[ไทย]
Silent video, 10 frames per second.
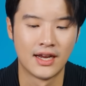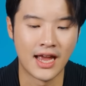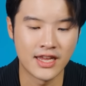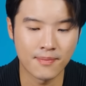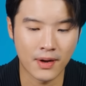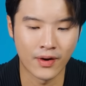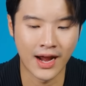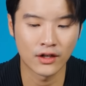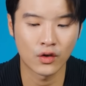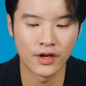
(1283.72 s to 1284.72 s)
และยิ่งไปกว่า
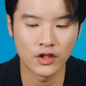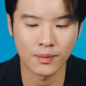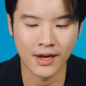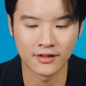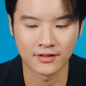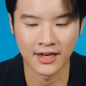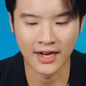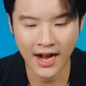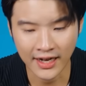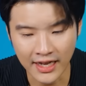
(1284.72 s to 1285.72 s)
นั้นคนที่จบการศึกษาใน
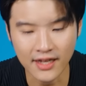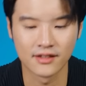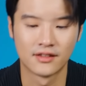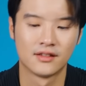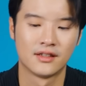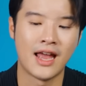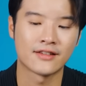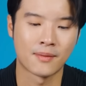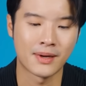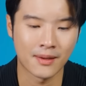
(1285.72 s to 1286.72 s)
ด้านนี้และ
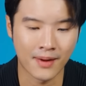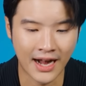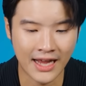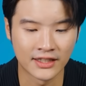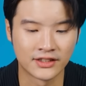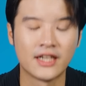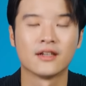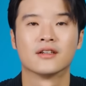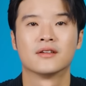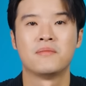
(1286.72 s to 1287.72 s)
สามารถทำงานได้จริ
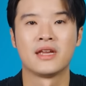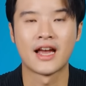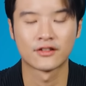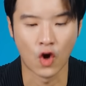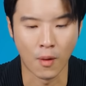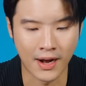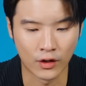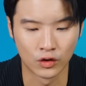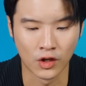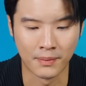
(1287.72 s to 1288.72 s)
งๆมีแค่
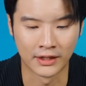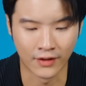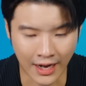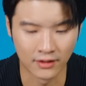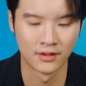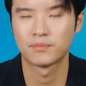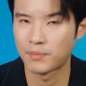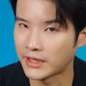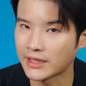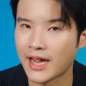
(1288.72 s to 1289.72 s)
2,000 คนต่อปีเท่านั้นป
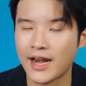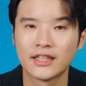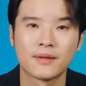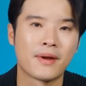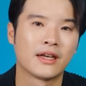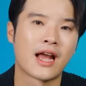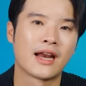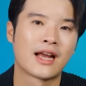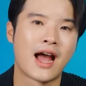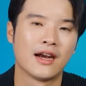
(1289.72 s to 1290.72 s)
ระเทศไทยน่าจะเป็นกา
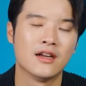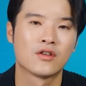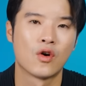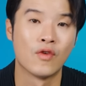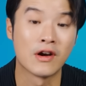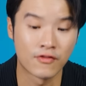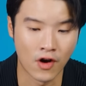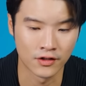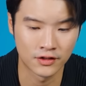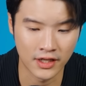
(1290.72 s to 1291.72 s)
รขาดเรื่องของ
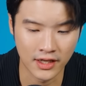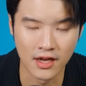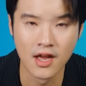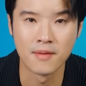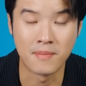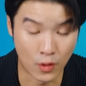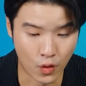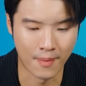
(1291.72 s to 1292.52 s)
workforce ที่มีคุ